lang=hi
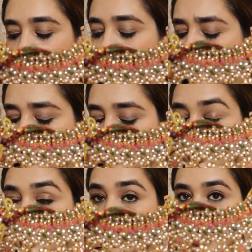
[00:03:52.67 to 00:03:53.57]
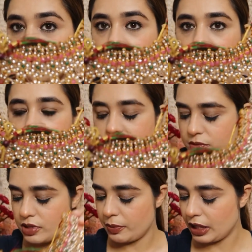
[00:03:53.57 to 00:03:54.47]
और बिल्कुल भी हैवी नहीं है
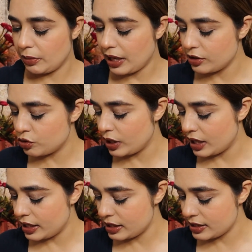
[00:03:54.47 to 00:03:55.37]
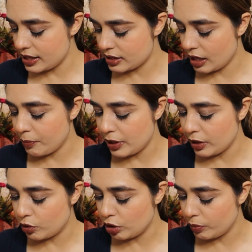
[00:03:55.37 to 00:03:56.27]
सबसे बड़ी बात जो इयर हैं इसके
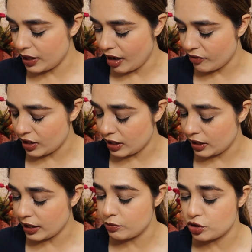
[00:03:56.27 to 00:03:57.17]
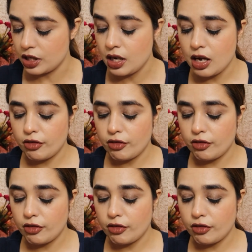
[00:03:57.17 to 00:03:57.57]
बिल्कुल भी हैवी नहीं लगे मुझे